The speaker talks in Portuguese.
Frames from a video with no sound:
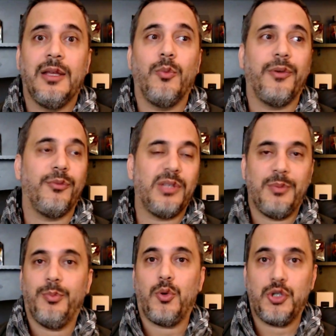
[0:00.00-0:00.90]
É um perfume que
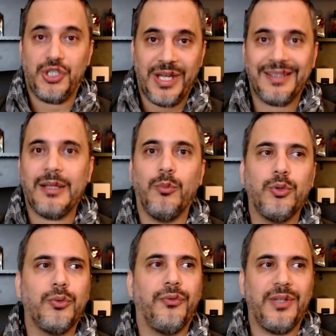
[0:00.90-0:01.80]
projeta
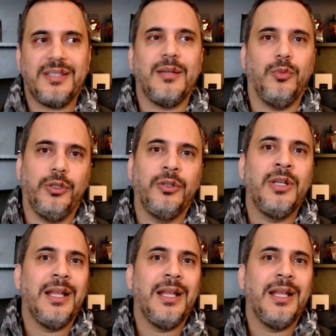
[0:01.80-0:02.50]
muito, fixa muito.